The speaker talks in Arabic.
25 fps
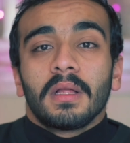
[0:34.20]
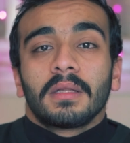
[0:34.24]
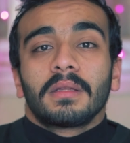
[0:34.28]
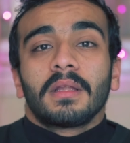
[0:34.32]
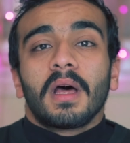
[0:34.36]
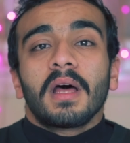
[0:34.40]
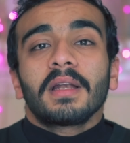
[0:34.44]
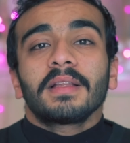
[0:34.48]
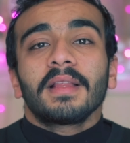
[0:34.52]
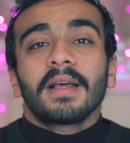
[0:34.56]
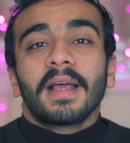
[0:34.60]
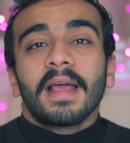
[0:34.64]

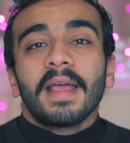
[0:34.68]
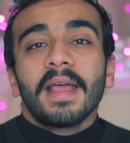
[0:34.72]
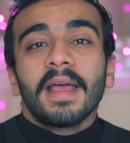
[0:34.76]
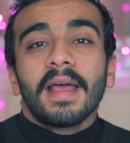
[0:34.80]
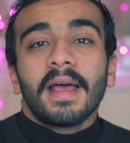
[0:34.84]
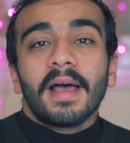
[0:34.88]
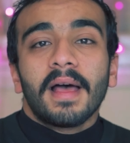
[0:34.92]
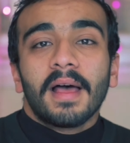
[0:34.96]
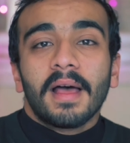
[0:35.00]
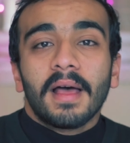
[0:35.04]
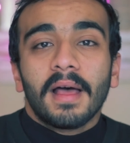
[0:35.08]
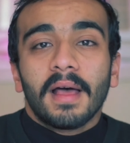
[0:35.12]
النهارده جاي
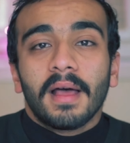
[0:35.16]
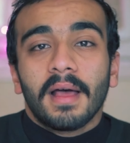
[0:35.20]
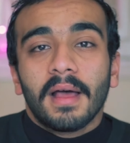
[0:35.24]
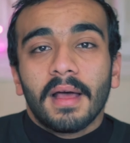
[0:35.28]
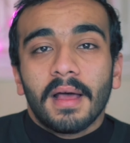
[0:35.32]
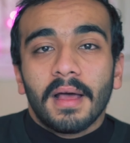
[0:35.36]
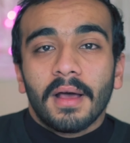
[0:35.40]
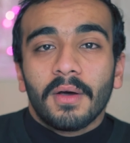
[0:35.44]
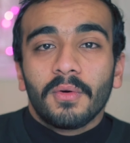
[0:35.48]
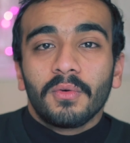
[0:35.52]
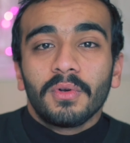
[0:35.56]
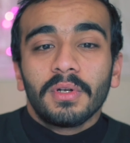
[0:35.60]

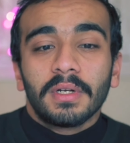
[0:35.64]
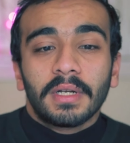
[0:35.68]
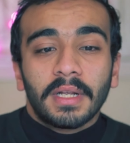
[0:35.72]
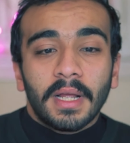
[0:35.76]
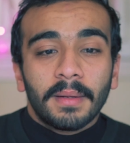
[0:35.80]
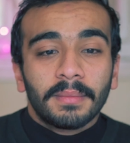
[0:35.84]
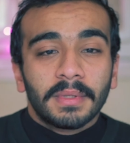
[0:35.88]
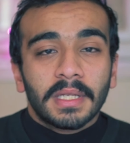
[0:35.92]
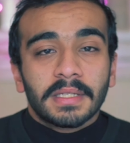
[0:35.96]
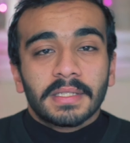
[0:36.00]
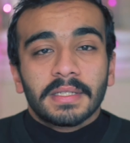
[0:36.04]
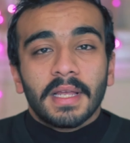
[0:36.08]
اقول
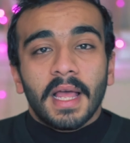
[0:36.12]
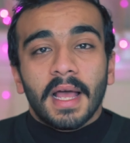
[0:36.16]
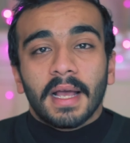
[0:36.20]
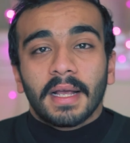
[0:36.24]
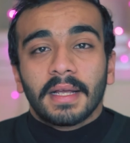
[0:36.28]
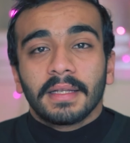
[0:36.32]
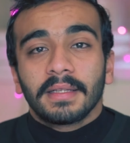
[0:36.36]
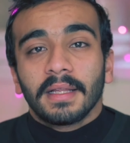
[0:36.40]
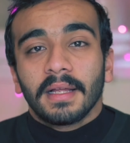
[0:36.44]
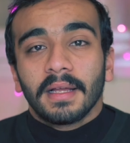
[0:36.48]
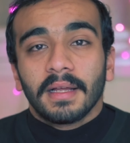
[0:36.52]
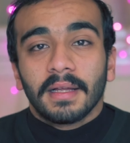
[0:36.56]
كام نصيحه
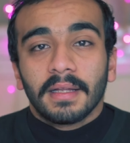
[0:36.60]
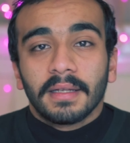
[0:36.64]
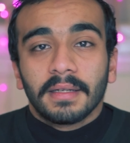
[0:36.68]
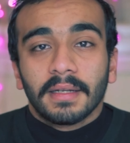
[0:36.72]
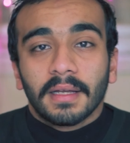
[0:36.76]
كده